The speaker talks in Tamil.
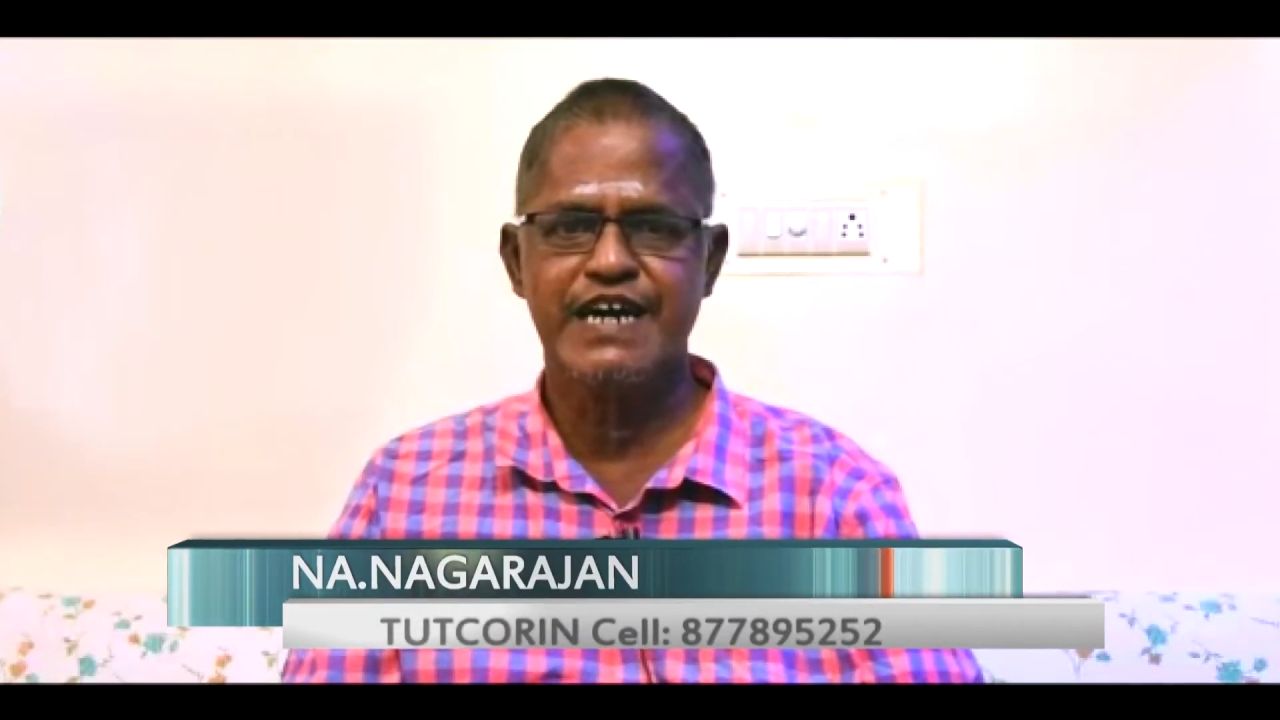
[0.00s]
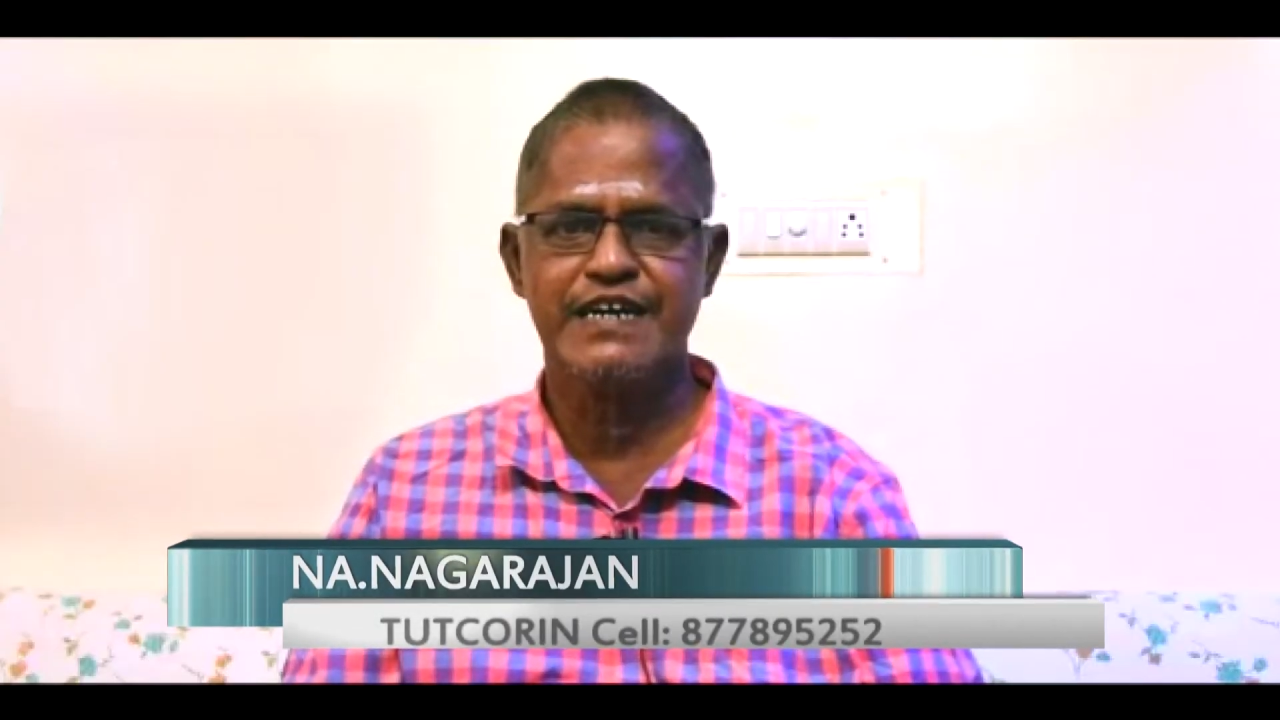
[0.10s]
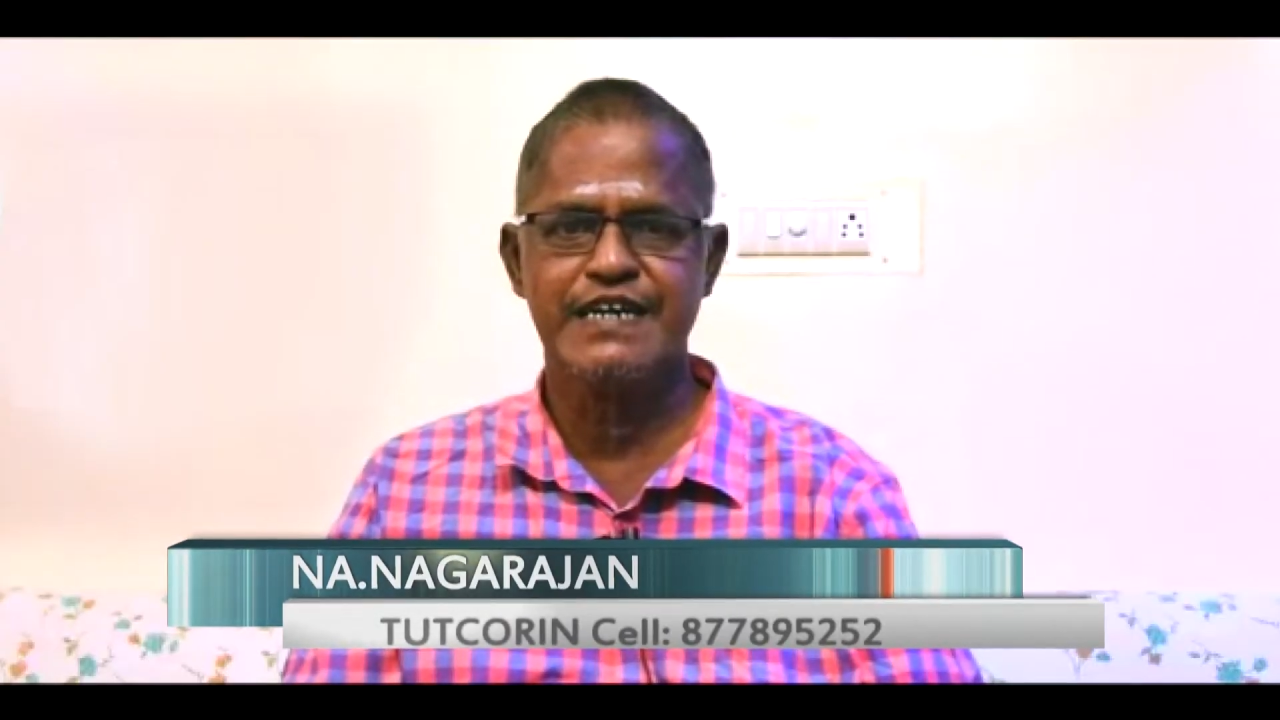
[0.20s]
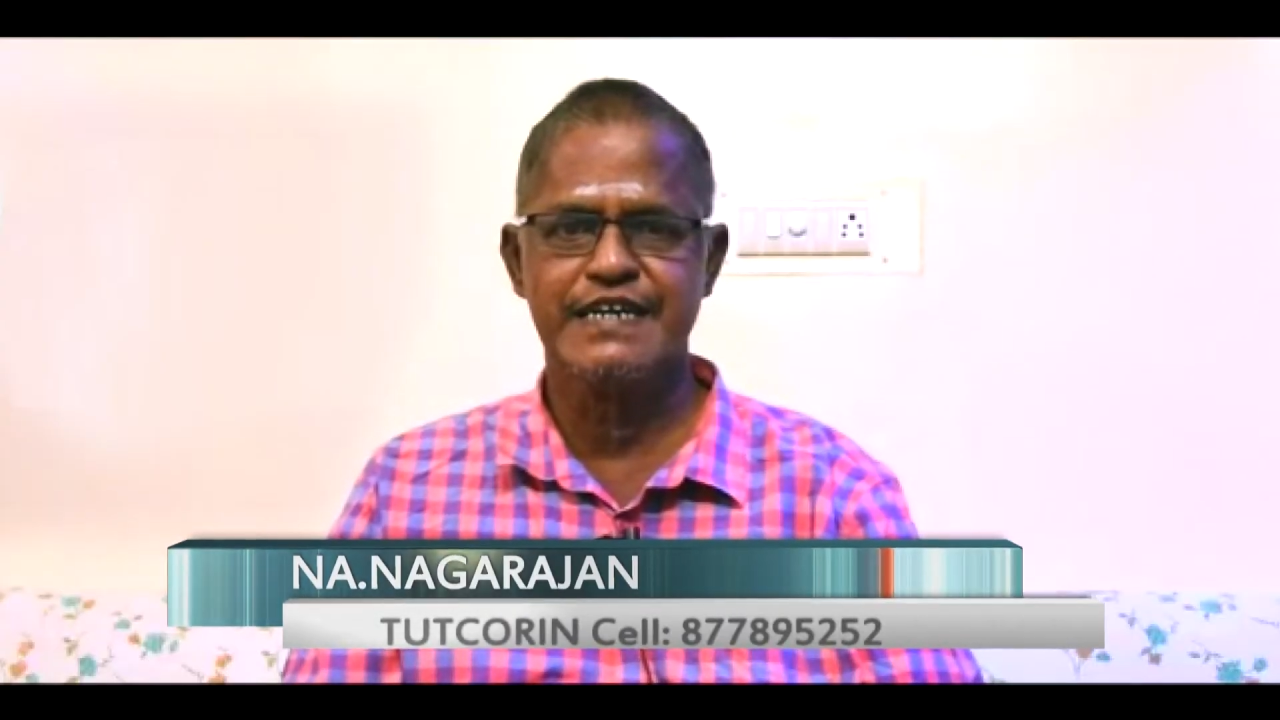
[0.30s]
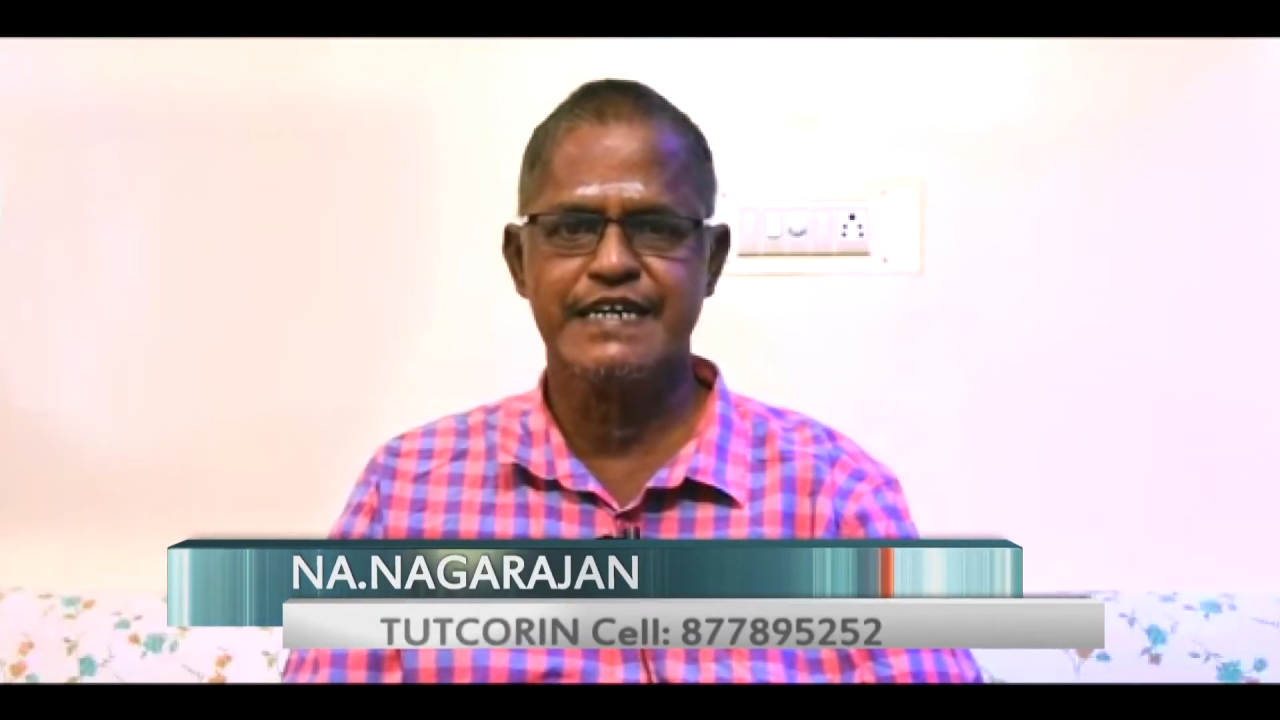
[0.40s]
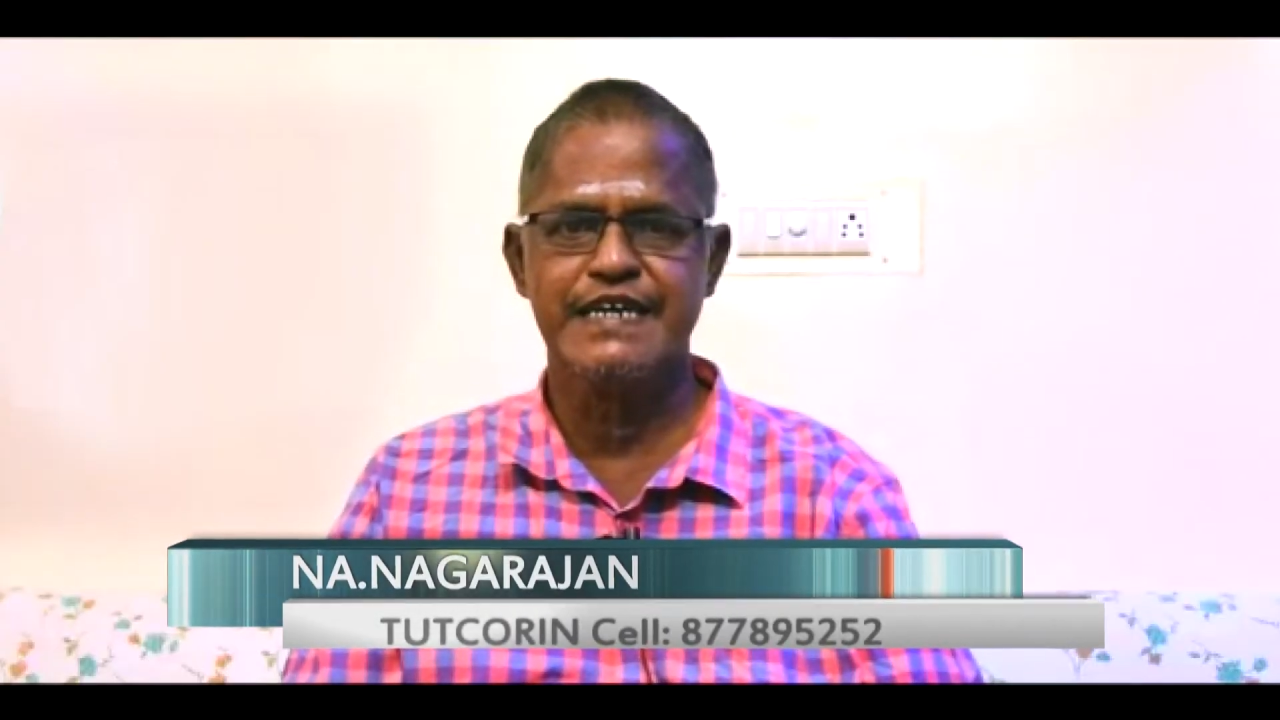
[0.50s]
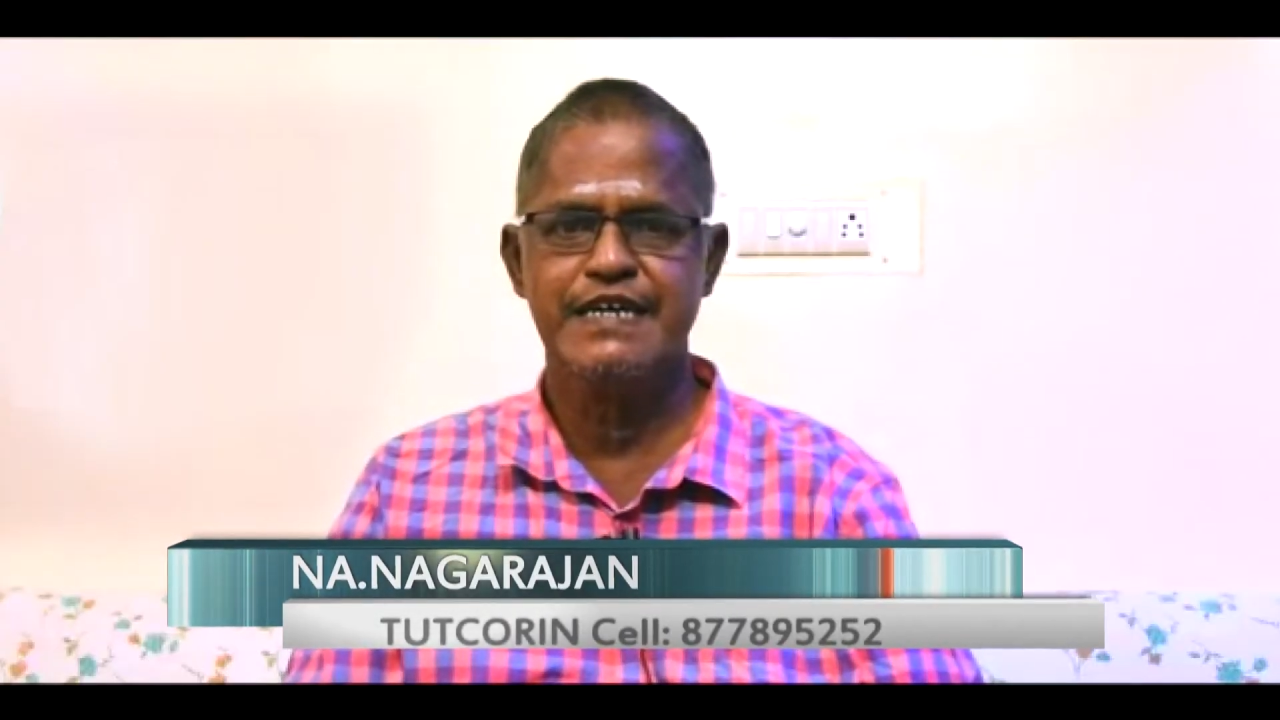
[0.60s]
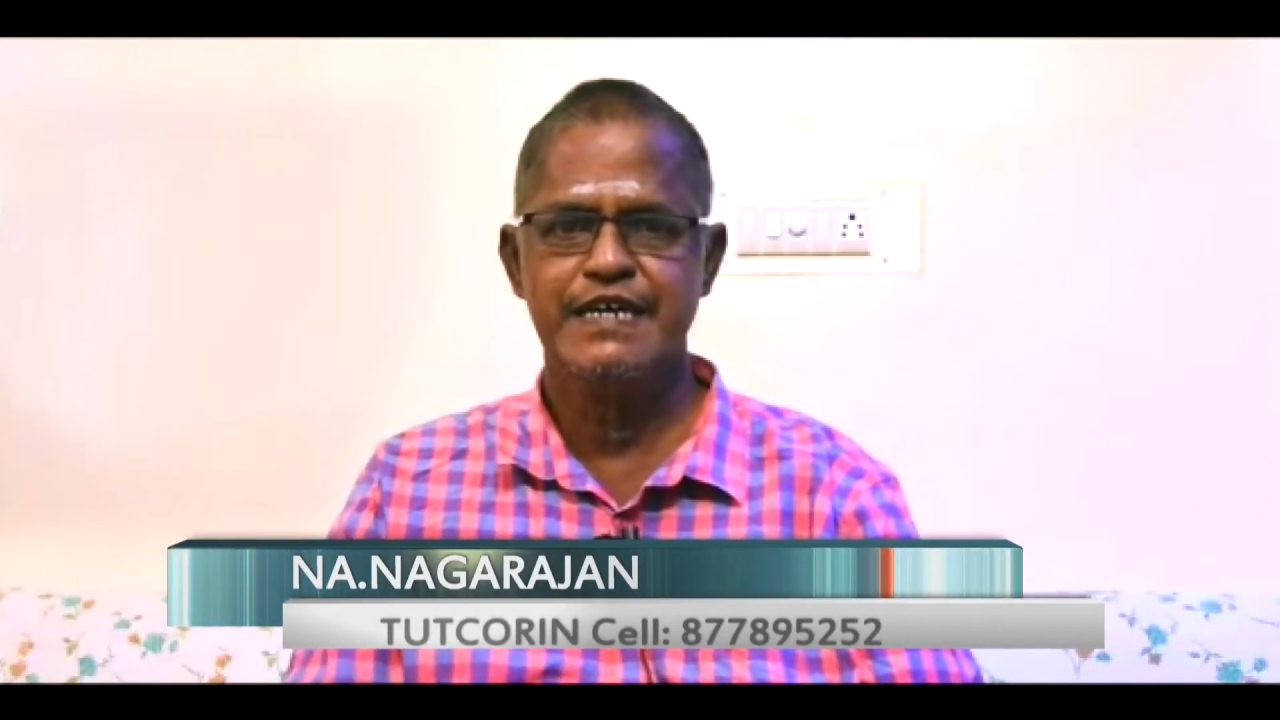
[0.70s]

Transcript: வாக்கில் என்ன